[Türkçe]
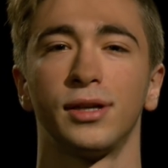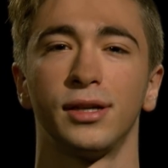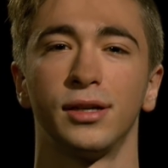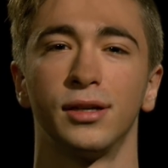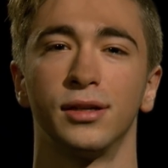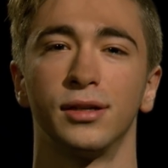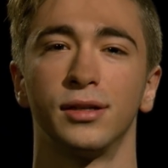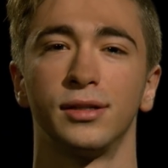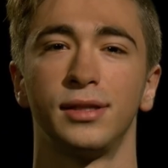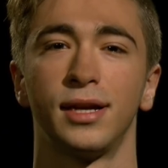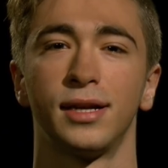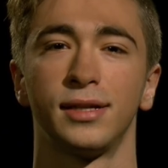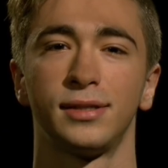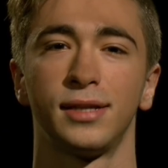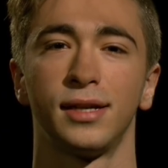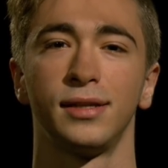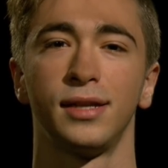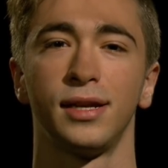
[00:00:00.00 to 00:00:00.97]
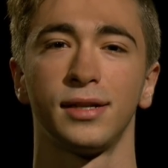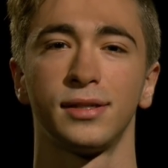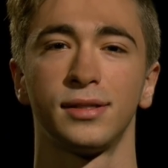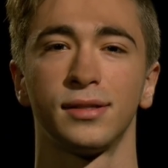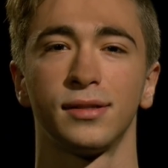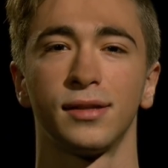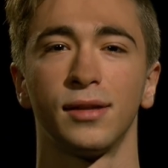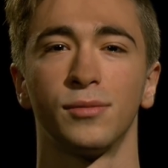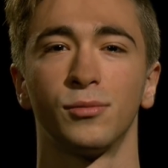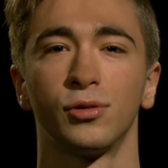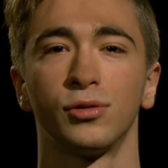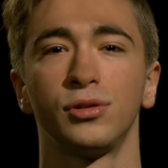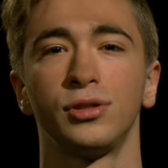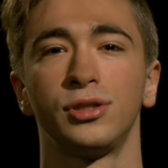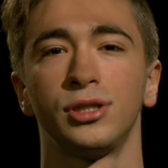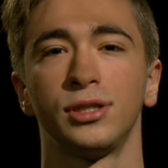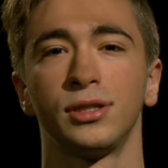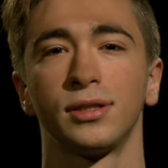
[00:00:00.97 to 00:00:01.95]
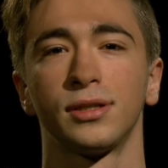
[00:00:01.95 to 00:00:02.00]
Ee, derslerde eksiklerim olduğu
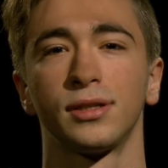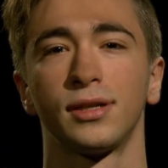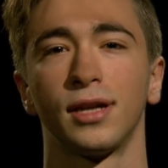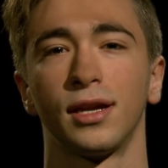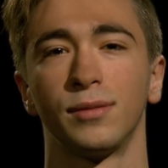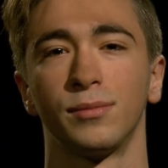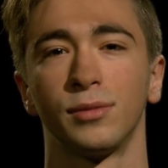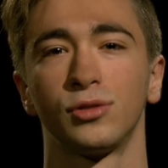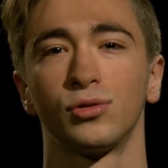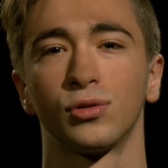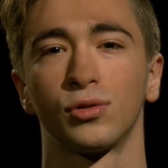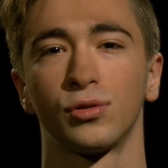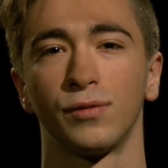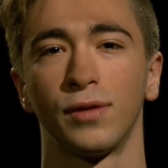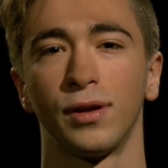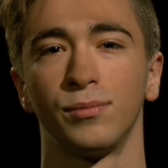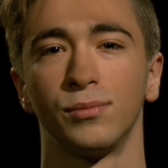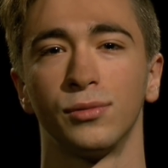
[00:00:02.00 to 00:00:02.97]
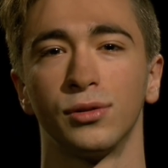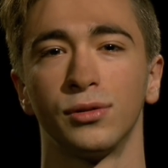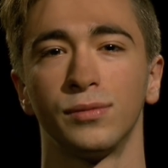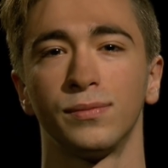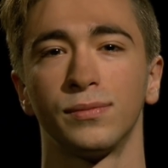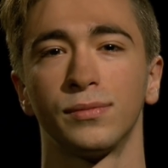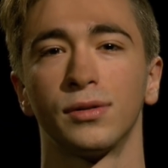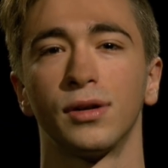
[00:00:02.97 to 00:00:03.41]
için kendime çok güvenmiyorum.